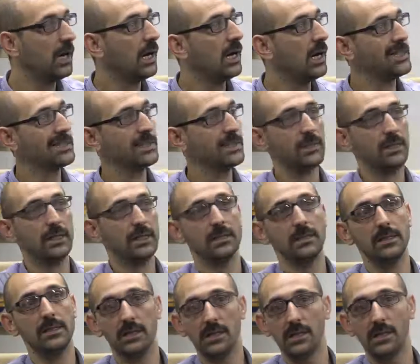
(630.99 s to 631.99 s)

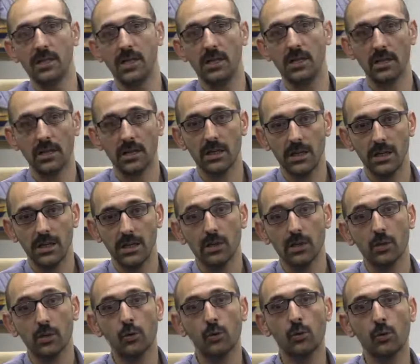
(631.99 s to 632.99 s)
Hazırladığınız içerik
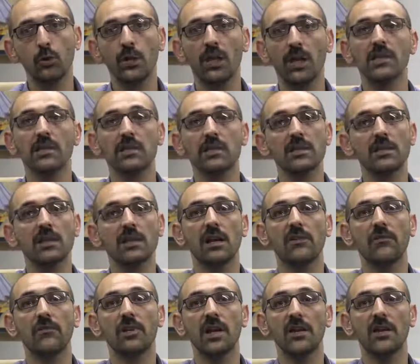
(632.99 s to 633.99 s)
kullanıcısı
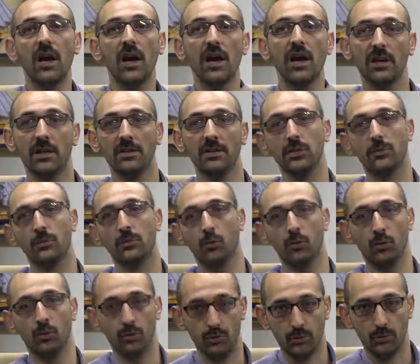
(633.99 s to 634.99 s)
tarafından aranır
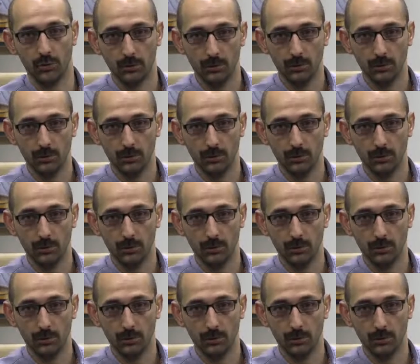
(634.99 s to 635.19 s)
bulunur.